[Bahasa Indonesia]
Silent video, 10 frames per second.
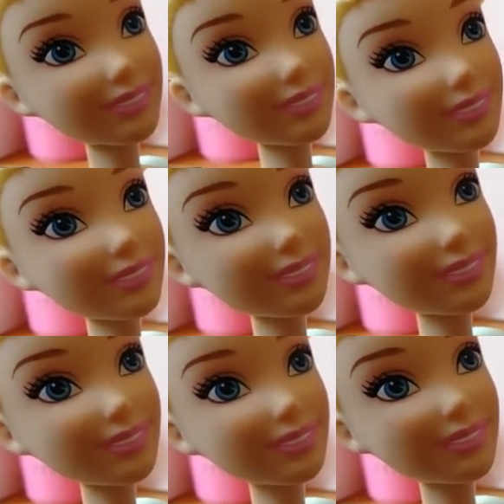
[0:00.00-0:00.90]
iya
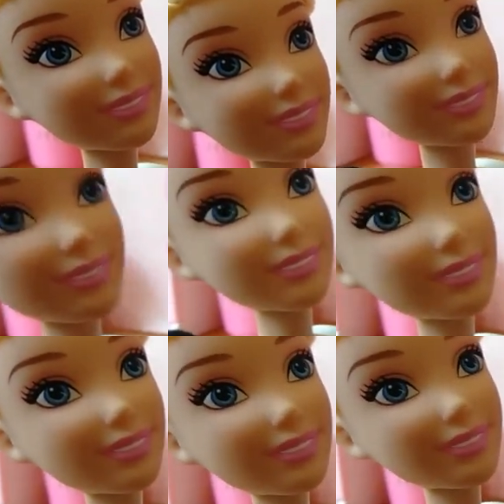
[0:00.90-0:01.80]

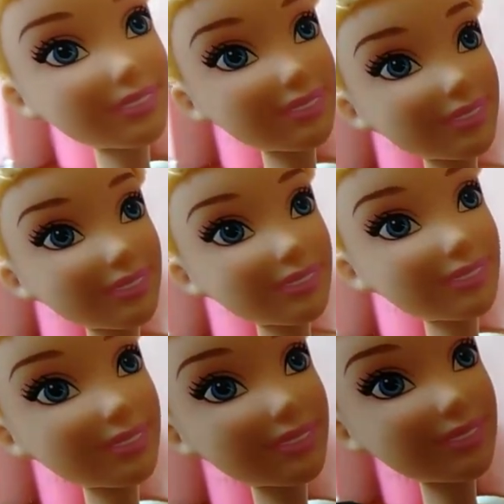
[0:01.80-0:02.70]
ah oh,
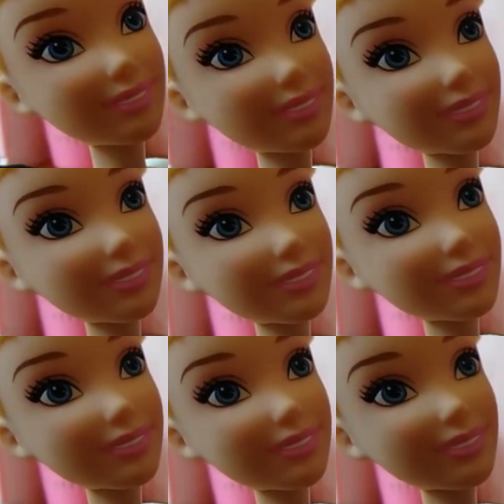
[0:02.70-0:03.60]
dia tuh
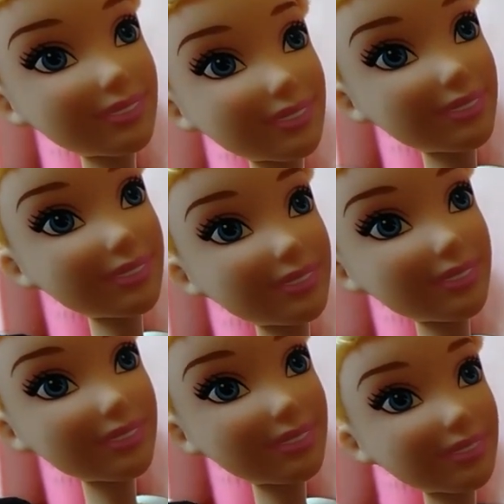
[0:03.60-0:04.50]
memang bandel
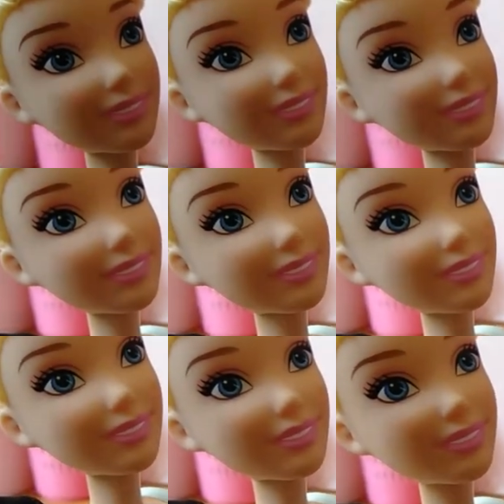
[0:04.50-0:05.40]
dan kakak
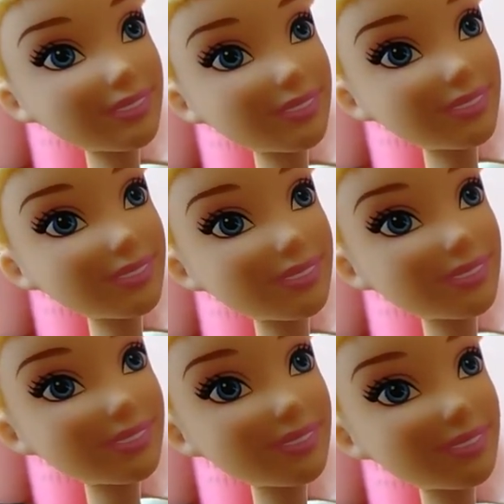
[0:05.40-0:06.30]
nggak tahu
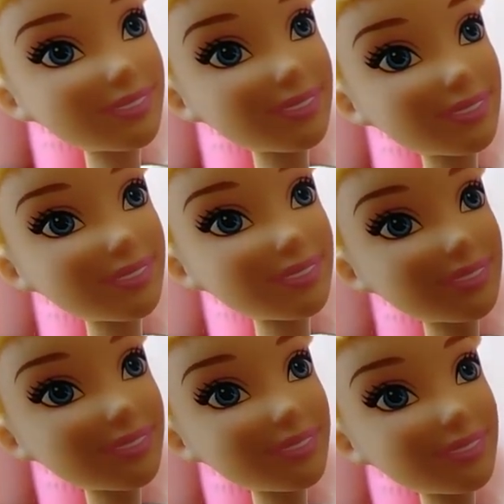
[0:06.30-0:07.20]
bahwa dia tuh deket
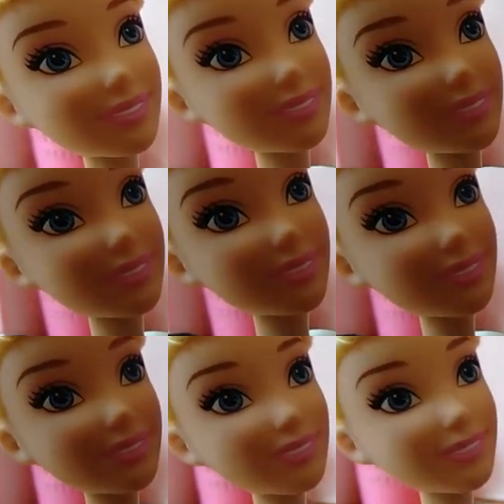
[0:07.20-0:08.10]
sama cowok
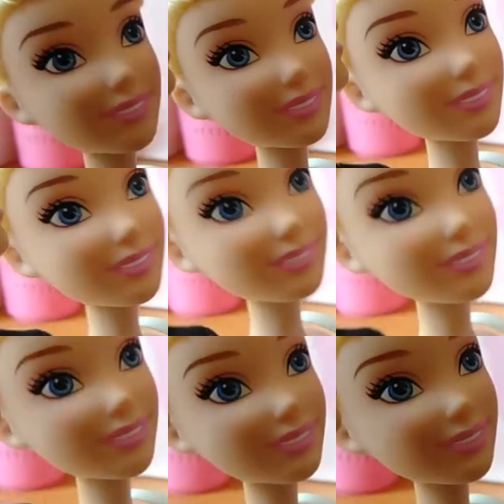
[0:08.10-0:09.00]
iya kak
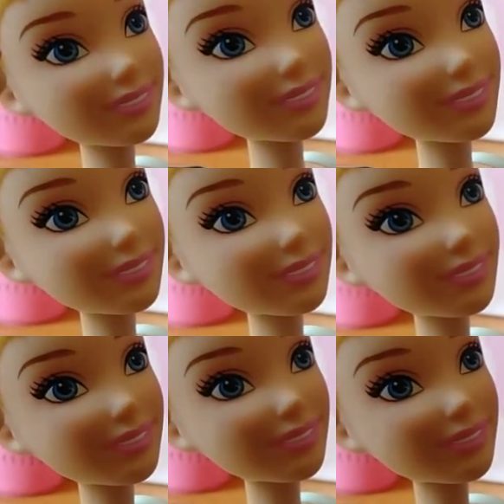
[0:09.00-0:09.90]
dan satu lagi kak
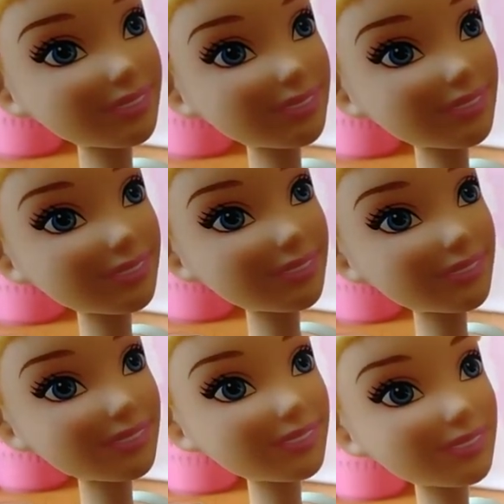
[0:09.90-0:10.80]
cowok ini
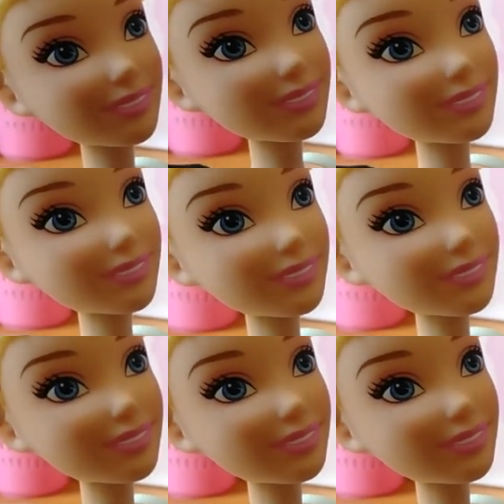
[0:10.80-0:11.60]
deketin tuh loh kak